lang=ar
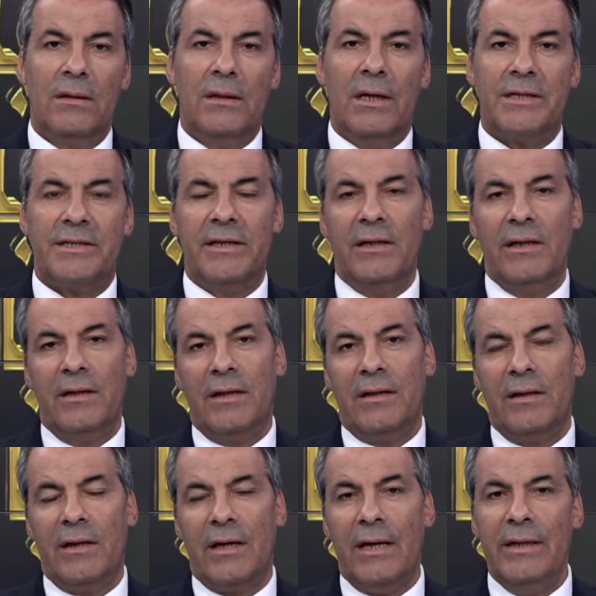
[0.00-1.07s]
يا
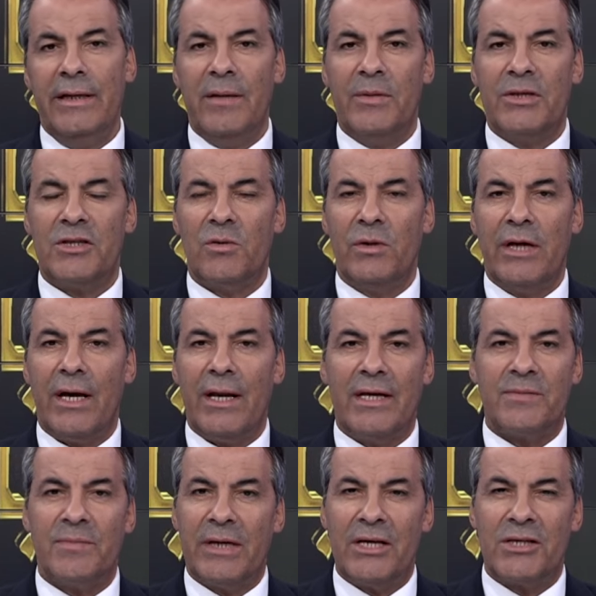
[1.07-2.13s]
سيدتي خلينا من التسويه
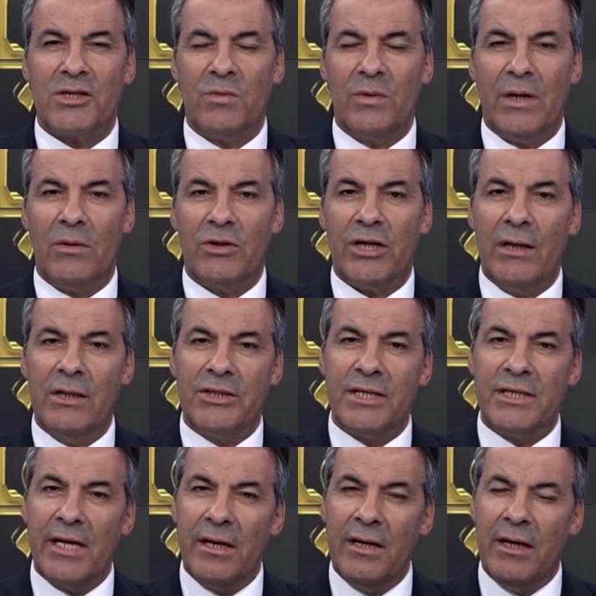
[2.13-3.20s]
خلاص ما كاش تسويه وشحال
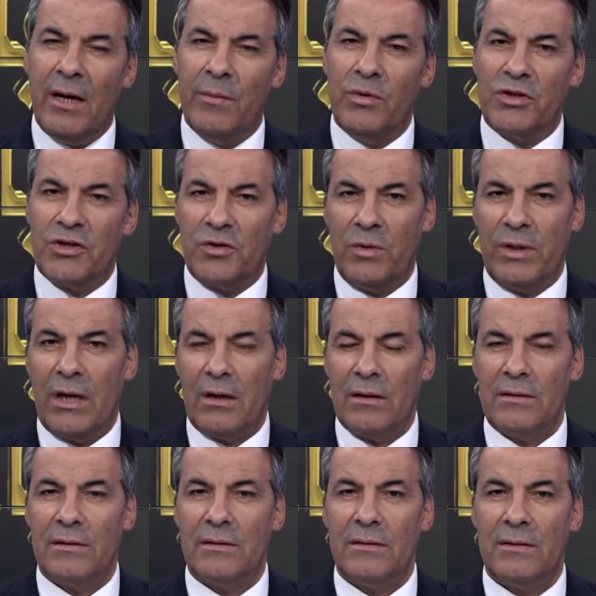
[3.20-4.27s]
الجزائريين يحبوا التسويه
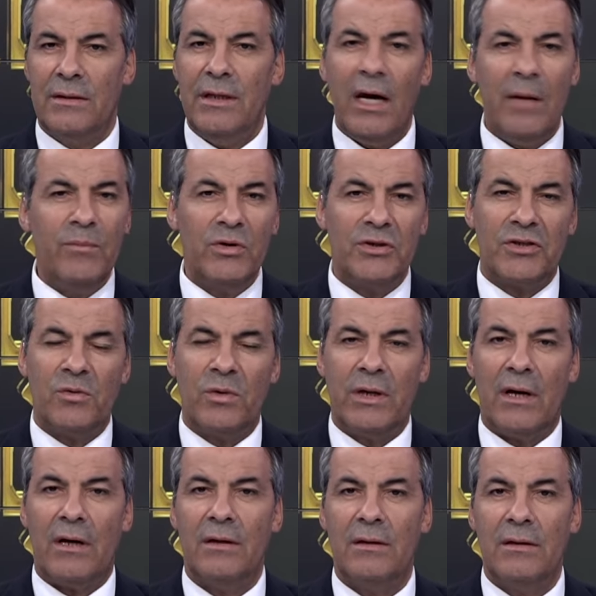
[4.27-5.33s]
إيه. إيه. يحبوا
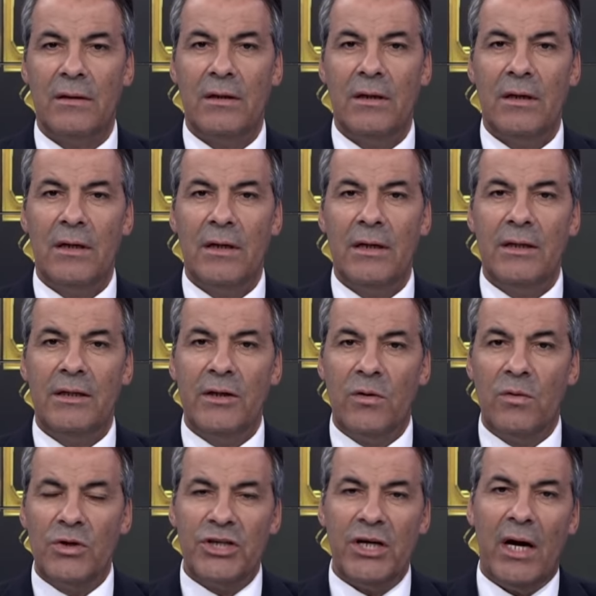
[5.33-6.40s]
التسويه إيه.
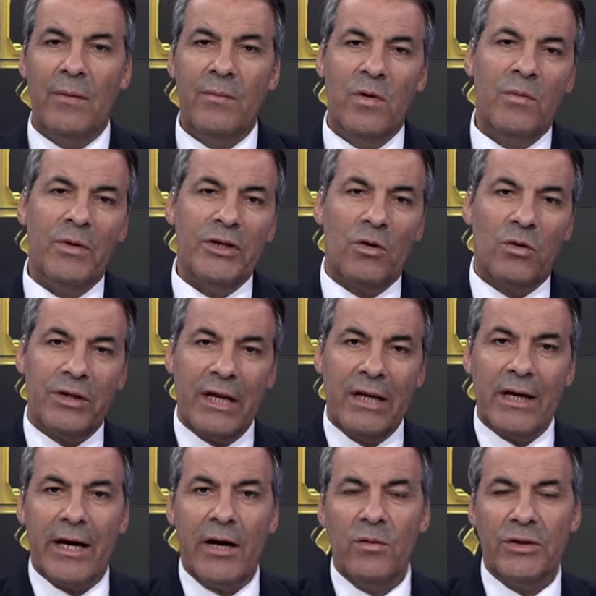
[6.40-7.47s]
يديروا واش يحبوا ما ديك
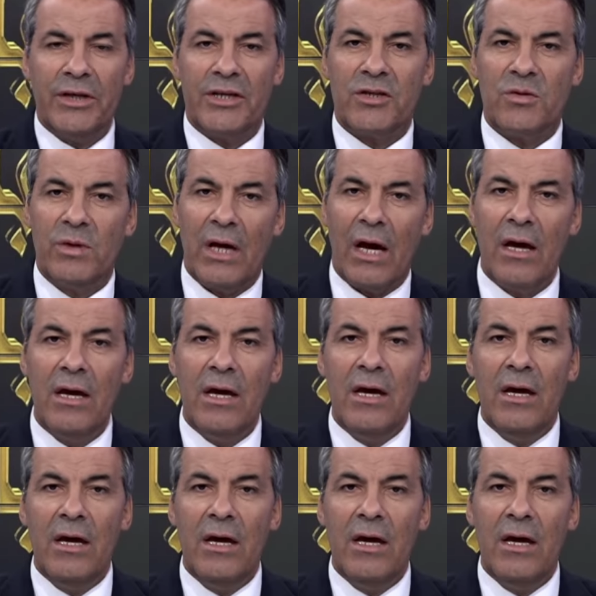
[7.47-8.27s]
دير لي قانون تاع التسويه